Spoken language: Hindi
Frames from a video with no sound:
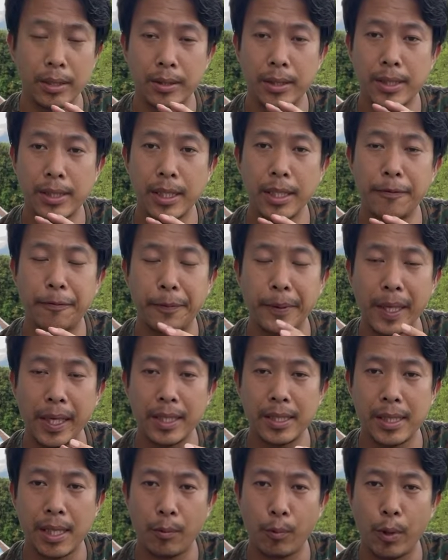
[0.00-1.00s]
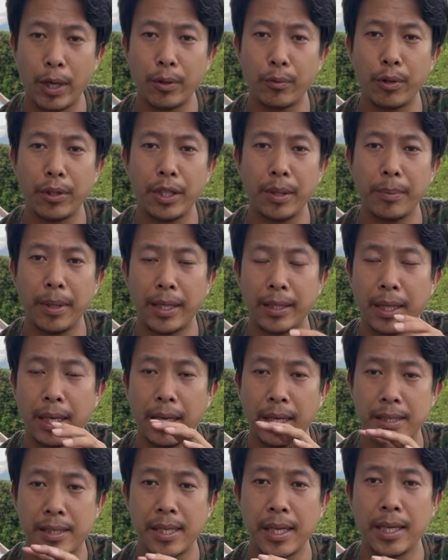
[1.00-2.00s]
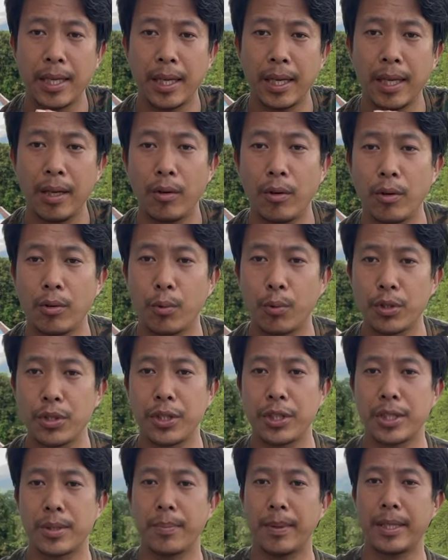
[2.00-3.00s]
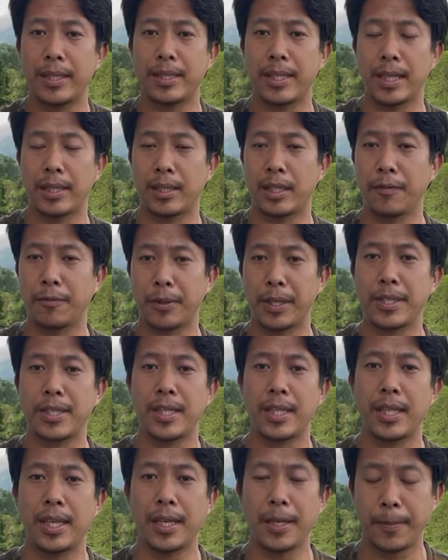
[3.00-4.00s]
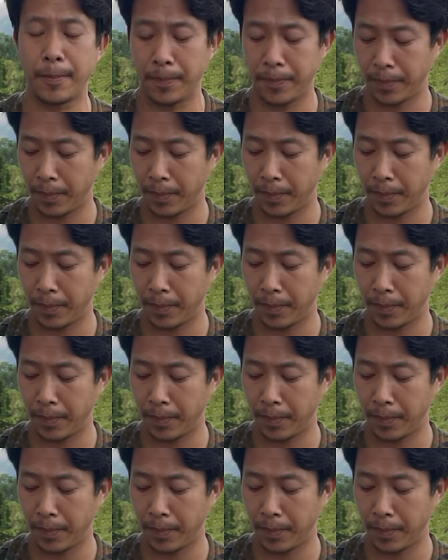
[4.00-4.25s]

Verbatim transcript: जिस तरह पी एक्स वन ट्वेंटी में आता है ऐसे ही है और कुछ इसमें डिफरेंस नहीं है